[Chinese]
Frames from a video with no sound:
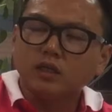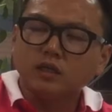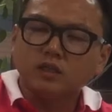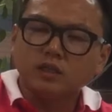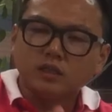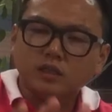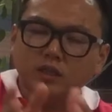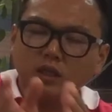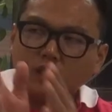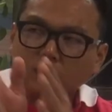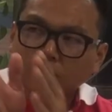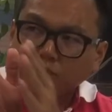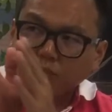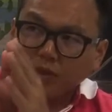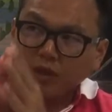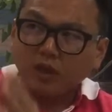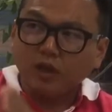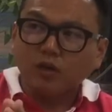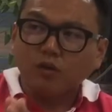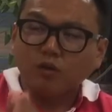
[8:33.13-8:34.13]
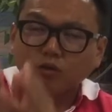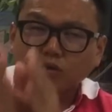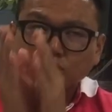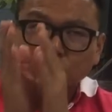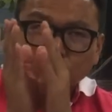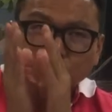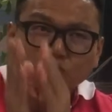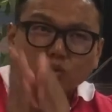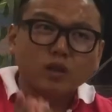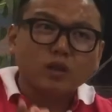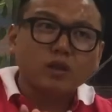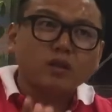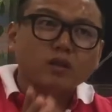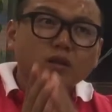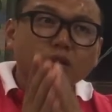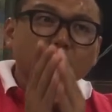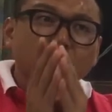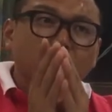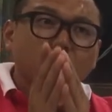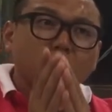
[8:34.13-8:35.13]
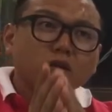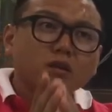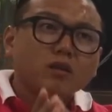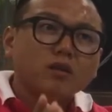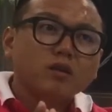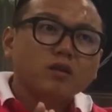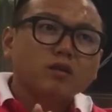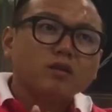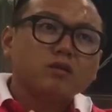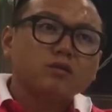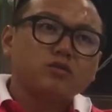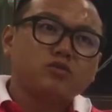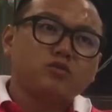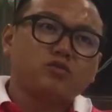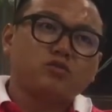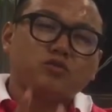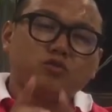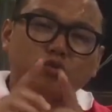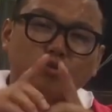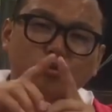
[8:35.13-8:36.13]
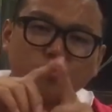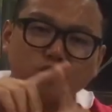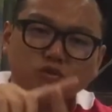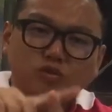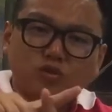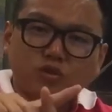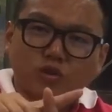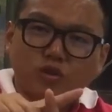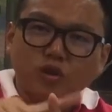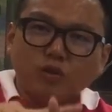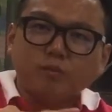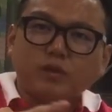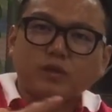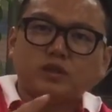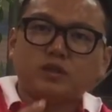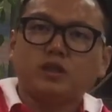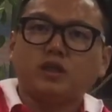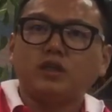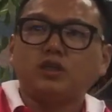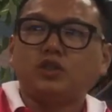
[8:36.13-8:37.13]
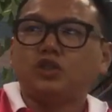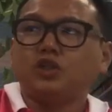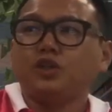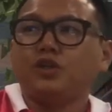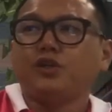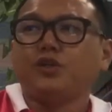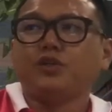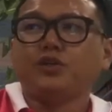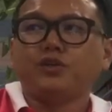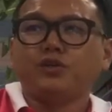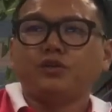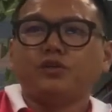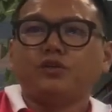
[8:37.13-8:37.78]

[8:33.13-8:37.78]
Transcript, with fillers: 其他每个月去算，走十个月嘛，加一千二，